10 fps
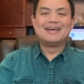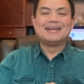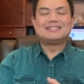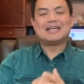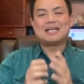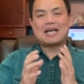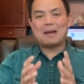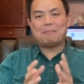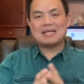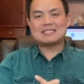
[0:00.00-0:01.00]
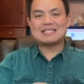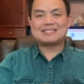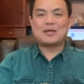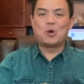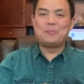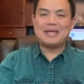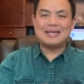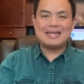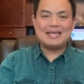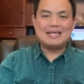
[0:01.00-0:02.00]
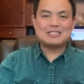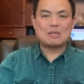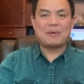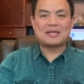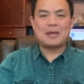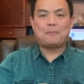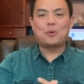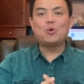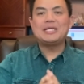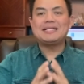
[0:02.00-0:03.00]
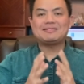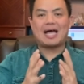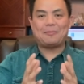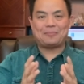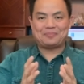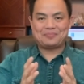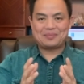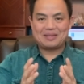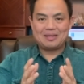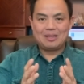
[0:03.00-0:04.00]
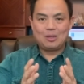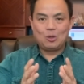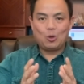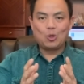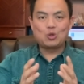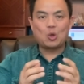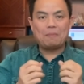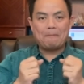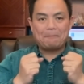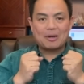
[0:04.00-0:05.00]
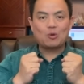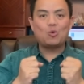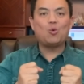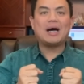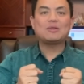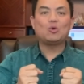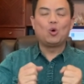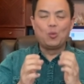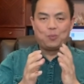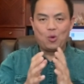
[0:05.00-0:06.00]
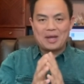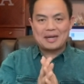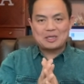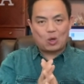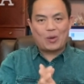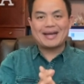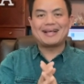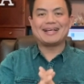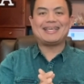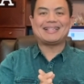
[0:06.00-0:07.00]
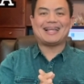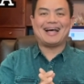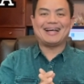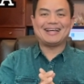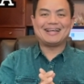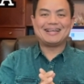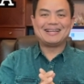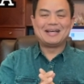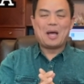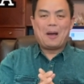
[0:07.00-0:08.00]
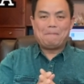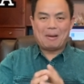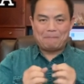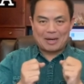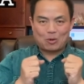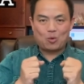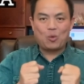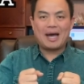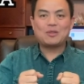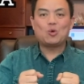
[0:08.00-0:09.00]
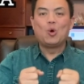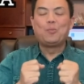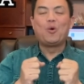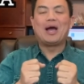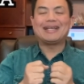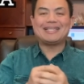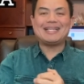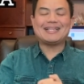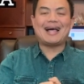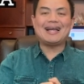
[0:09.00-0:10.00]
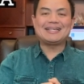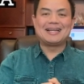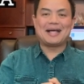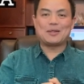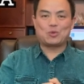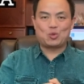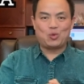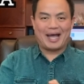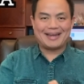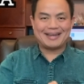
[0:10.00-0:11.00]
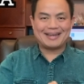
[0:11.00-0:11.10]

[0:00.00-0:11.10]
Jadikan masa stay home ini sebagai pruning time untuk memperkuat hubungan keluarga kita, memperkuat hubungan kita dengan Tuhan,